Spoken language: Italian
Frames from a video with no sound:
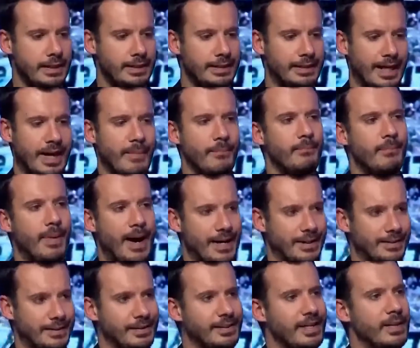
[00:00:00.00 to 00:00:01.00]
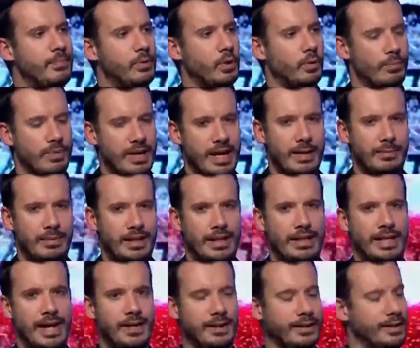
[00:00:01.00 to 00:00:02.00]
gran parte dei
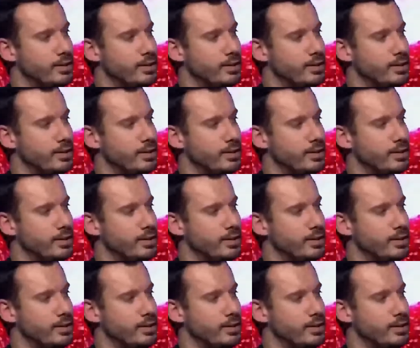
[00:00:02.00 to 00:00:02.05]
problemi li ha